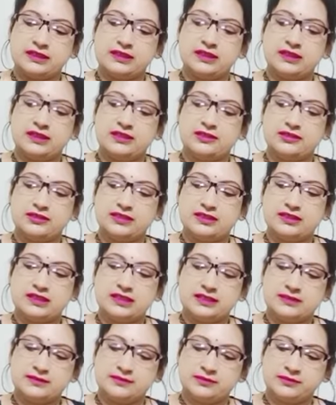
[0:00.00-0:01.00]
এটা হচ্ছে
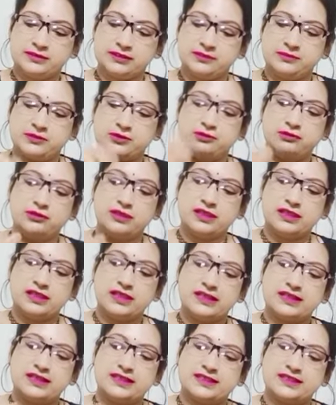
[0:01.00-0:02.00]
আমি খুলে
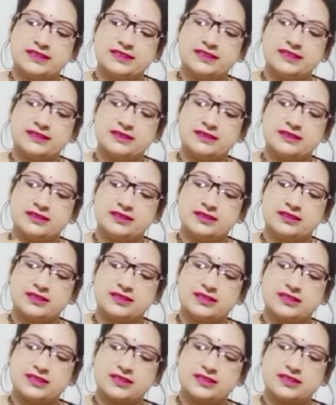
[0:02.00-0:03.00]
দেখাচ্ছি এটা
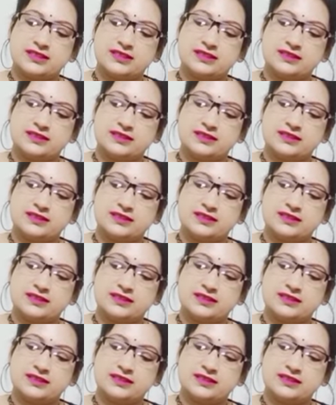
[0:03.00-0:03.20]
জাস্ট